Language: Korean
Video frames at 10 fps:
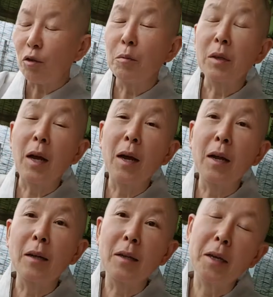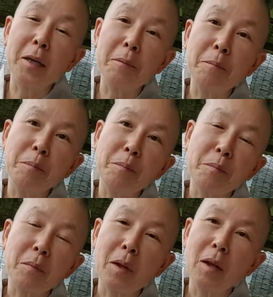요즘은 다 이렇게
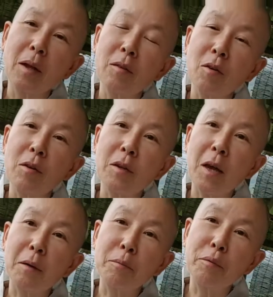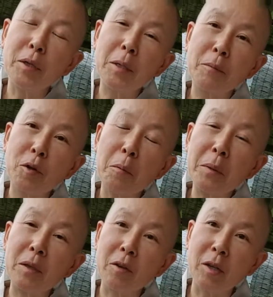설탕, 프림,
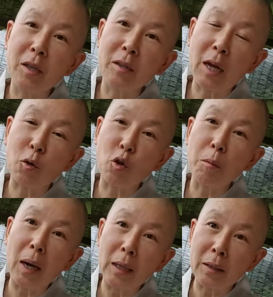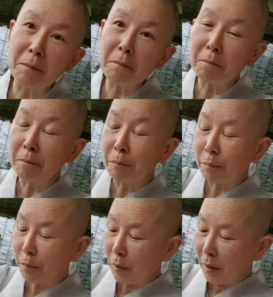커피 들어있는 달콤한
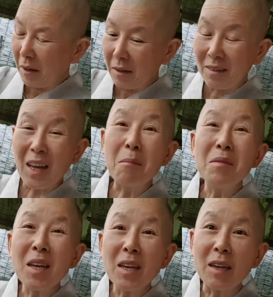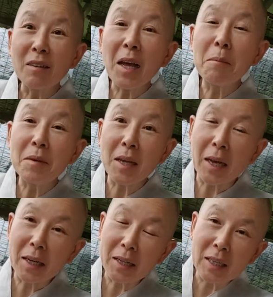삼색이라 해서 삼색
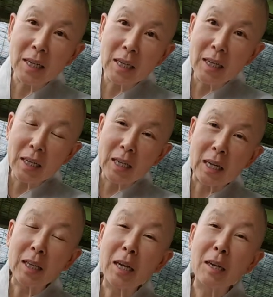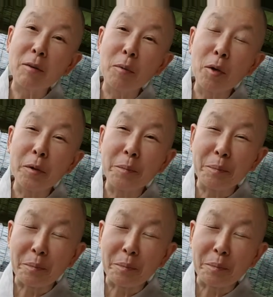옛날에는 뭐